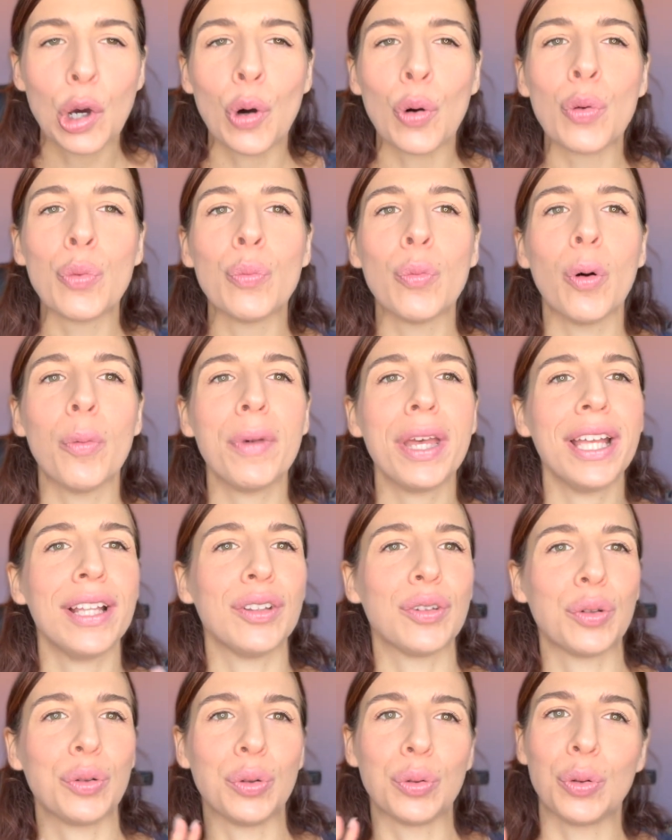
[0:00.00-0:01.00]
un
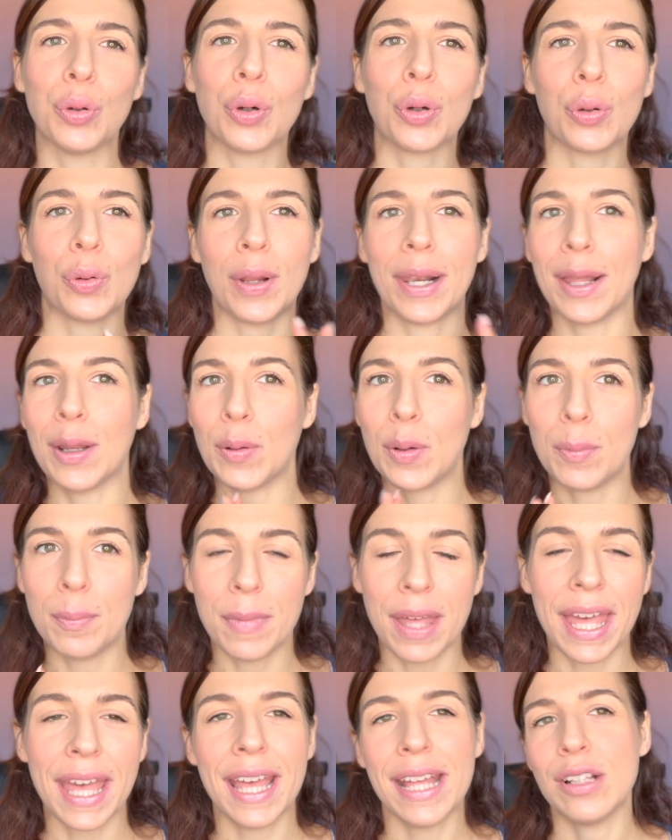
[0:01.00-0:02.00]
momento intorno all'anno e
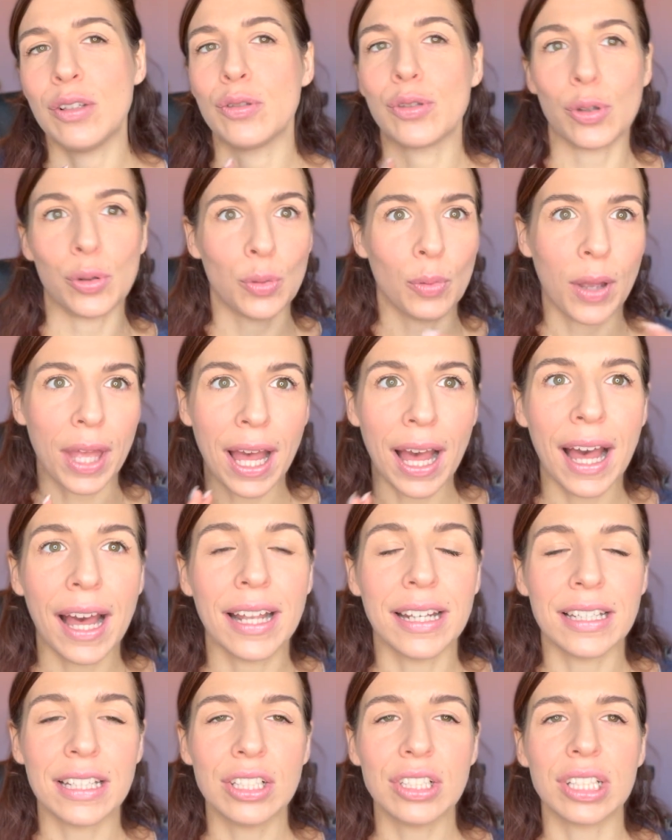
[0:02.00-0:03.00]
mezzo, due
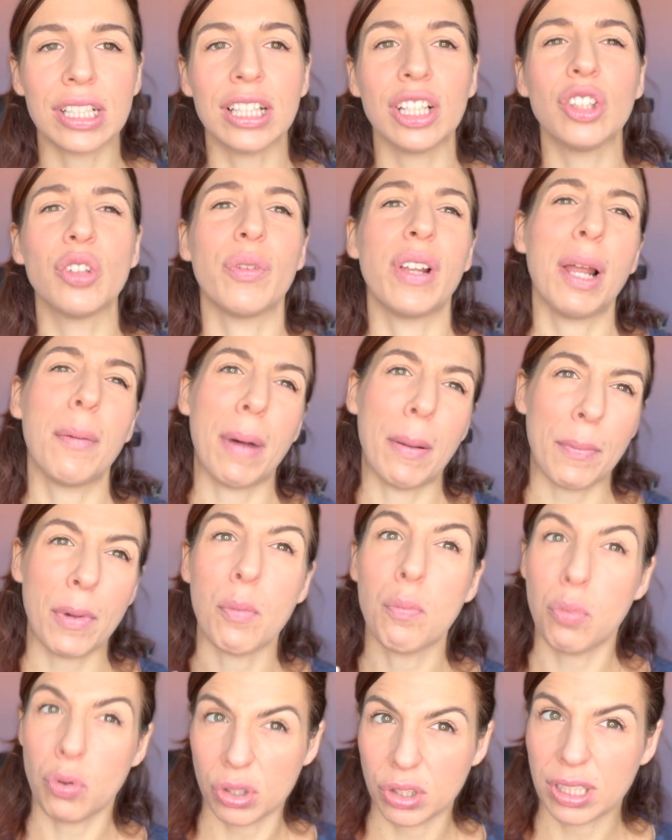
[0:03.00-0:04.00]
anni, eccetera, dove la mamma è
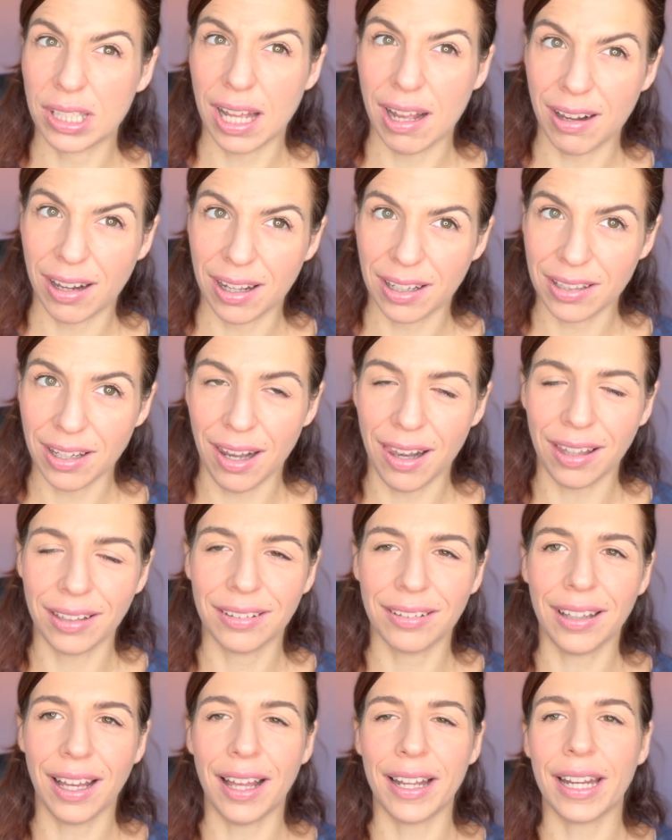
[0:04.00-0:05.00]
un po' stanca di
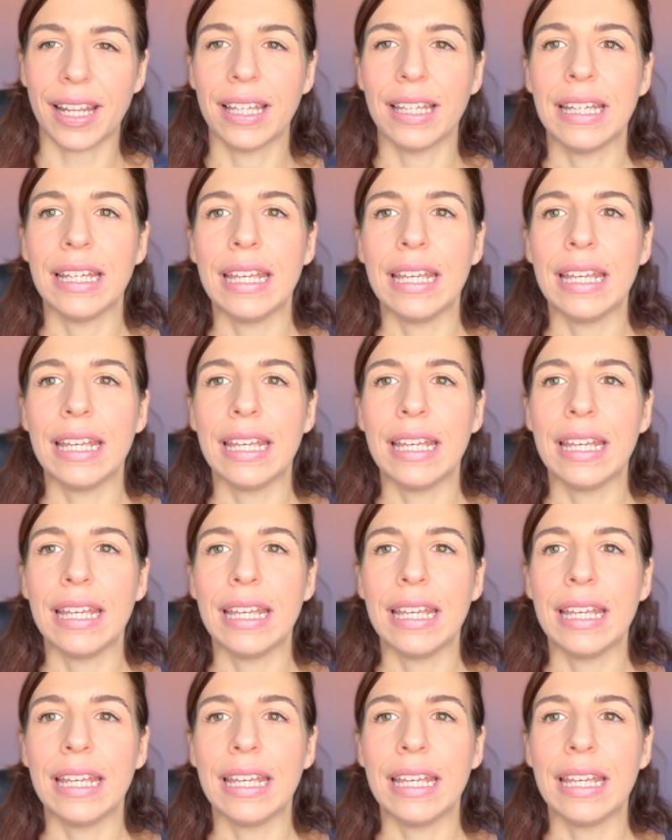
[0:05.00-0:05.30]
allattare